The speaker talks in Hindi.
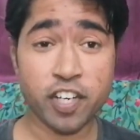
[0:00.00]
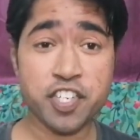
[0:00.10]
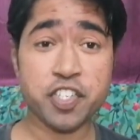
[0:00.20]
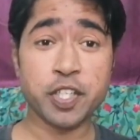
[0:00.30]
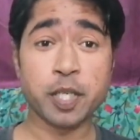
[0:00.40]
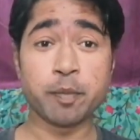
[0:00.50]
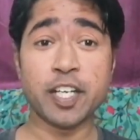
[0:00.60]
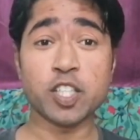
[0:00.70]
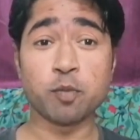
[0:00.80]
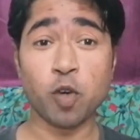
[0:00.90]
फर्स्ट इनिंग
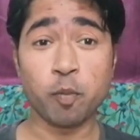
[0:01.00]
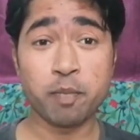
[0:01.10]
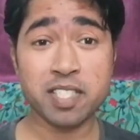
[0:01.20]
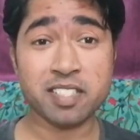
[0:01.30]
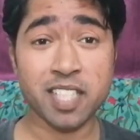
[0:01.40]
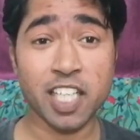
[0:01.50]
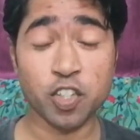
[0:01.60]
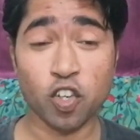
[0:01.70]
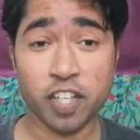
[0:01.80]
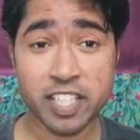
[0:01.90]
में तो मोहम्मद
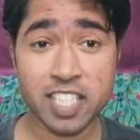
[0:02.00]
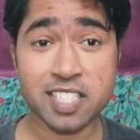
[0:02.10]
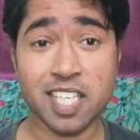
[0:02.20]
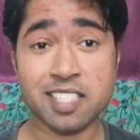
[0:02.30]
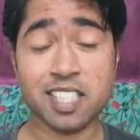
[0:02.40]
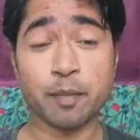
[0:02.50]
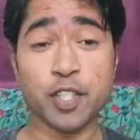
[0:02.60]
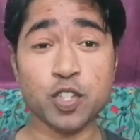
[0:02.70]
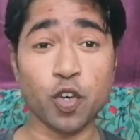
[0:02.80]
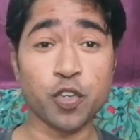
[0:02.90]
सिराज और लिटिन दास के
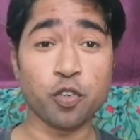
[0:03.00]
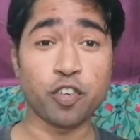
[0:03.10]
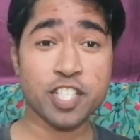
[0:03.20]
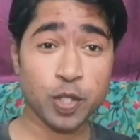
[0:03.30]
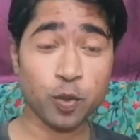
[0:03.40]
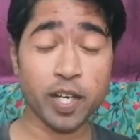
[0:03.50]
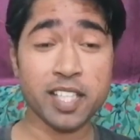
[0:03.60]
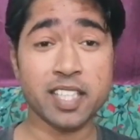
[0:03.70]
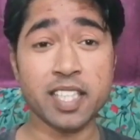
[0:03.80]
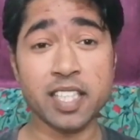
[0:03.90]
बीच कॉन्ट्रोवर्सी हो
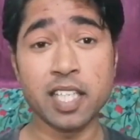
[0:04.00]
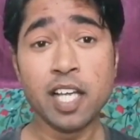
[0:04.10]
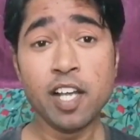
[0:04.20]
गई थी